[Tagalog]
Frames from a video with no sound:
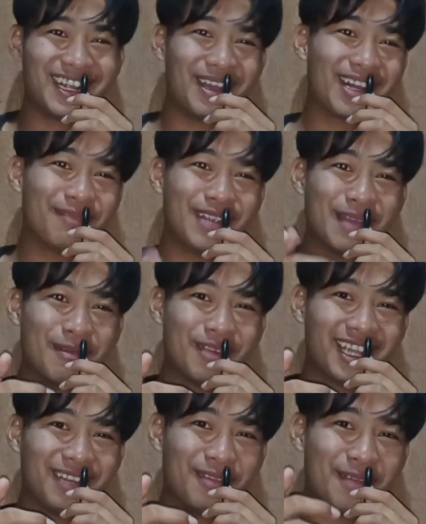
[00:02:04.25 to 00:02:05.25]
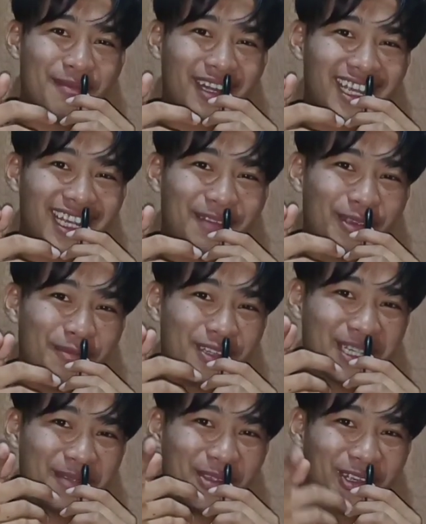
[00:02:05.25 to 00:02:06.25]
Ara aram na mabaga mga barkada, mga
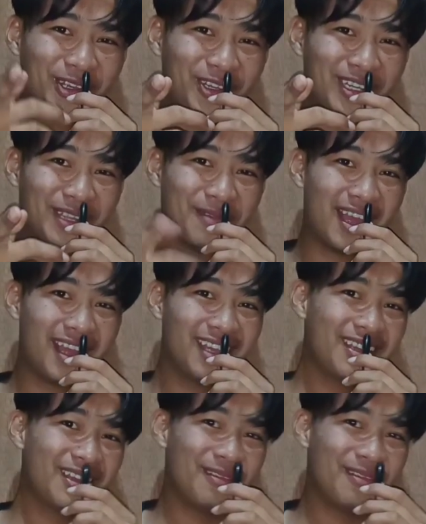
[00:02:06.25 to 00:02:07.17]
ibig sabihin ng odo, di ba?